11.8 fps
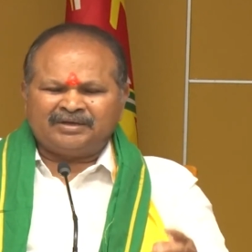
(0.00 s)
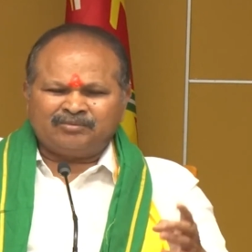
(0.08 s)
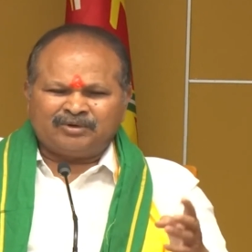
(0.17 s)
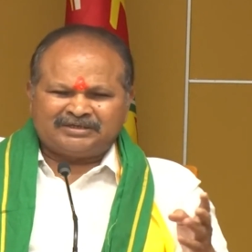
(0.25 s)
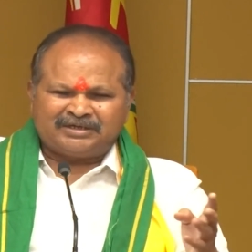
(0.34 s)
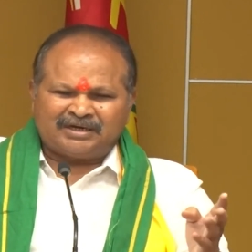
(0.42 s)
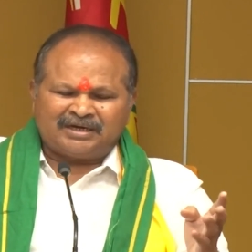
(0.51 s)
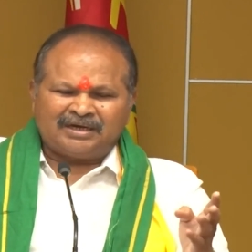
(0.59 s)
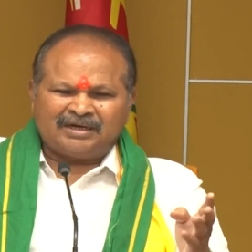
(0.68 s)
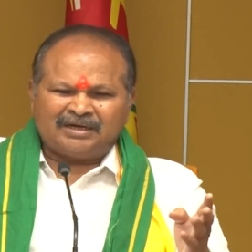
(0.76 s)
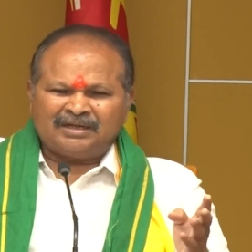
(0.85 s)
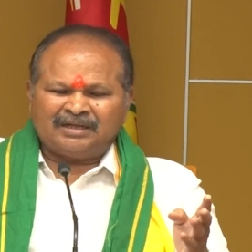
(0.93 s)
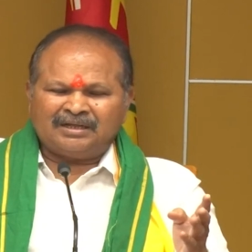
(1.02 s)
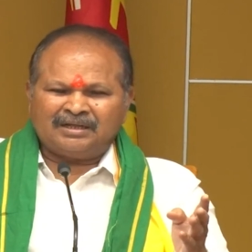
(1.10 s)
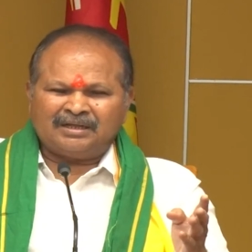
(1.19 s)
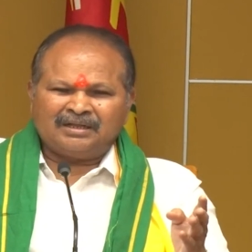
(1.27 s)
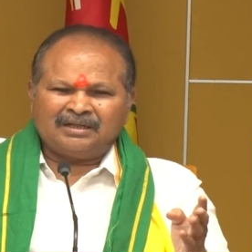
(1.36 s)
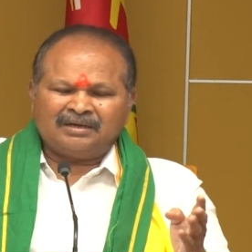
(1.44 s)
నేను ఈ మధ్య
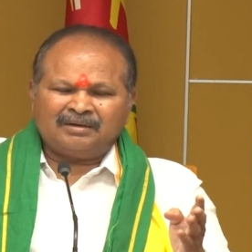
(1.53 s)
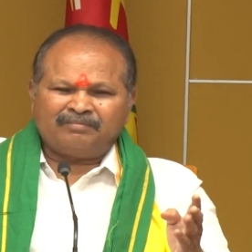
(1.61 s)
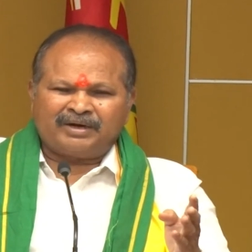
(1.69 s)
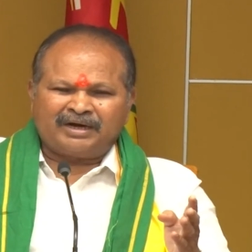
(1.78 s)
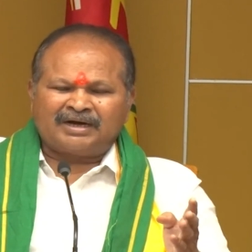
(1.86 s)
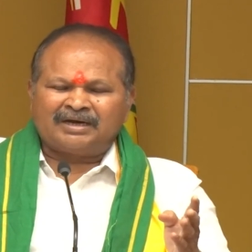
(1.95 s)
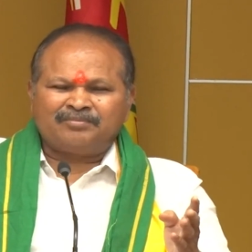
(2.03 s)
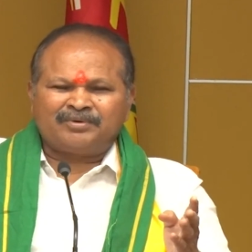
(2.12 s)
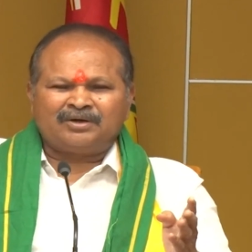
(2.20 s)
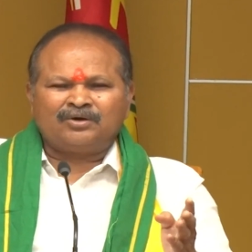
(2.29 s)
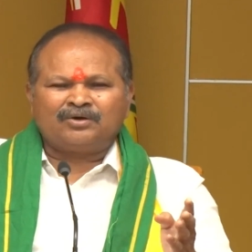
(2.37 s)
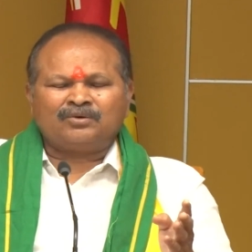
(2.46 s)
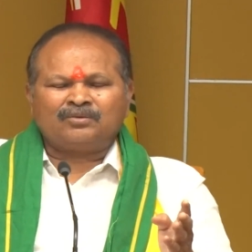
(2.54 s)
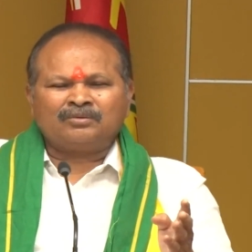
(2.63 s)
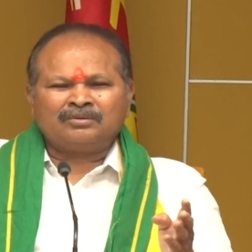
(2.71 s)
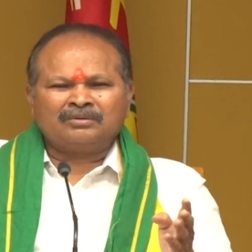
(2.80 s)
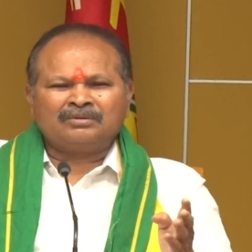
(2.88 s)
పాకాలపాడులో